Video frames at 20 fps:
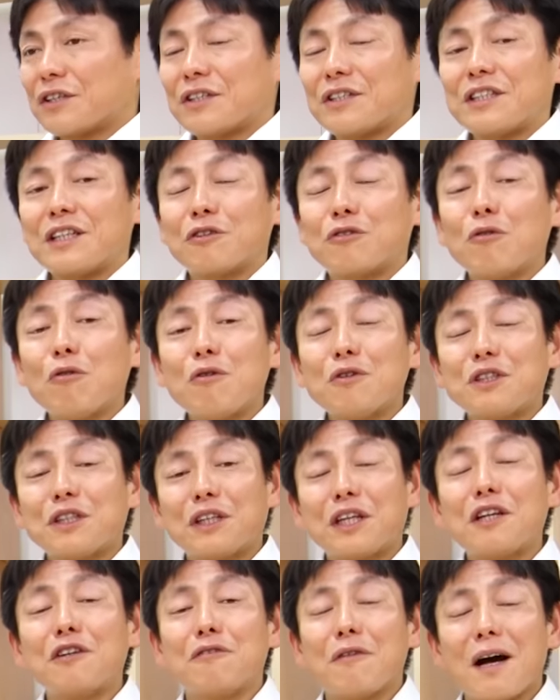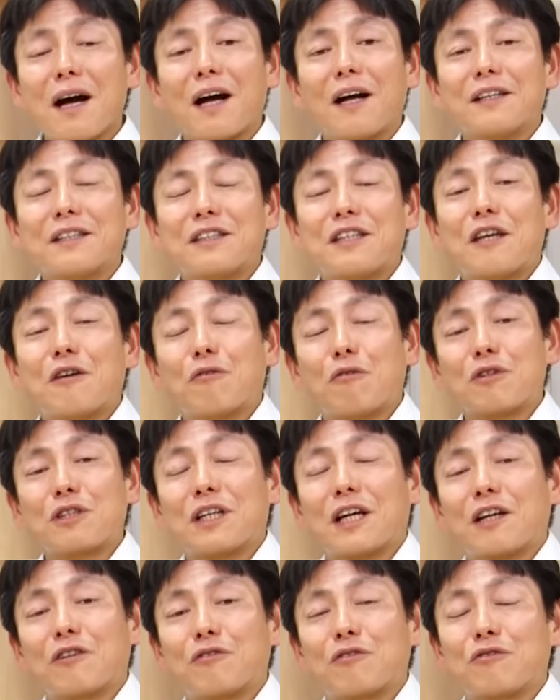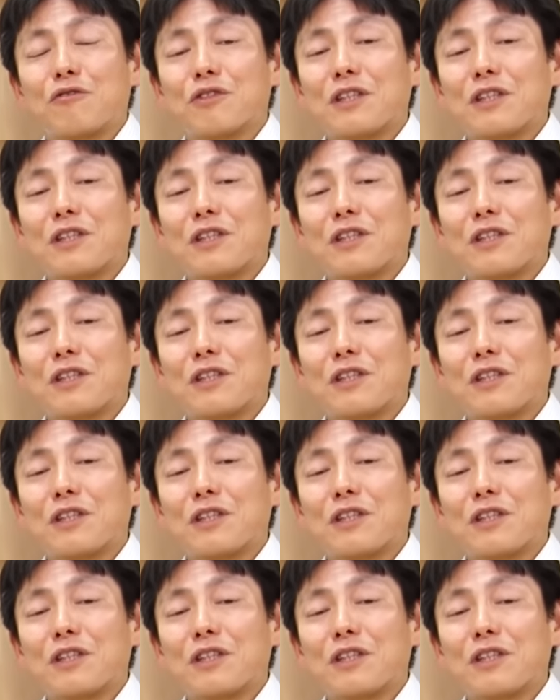じゃあどうしてデルは成功したかというと、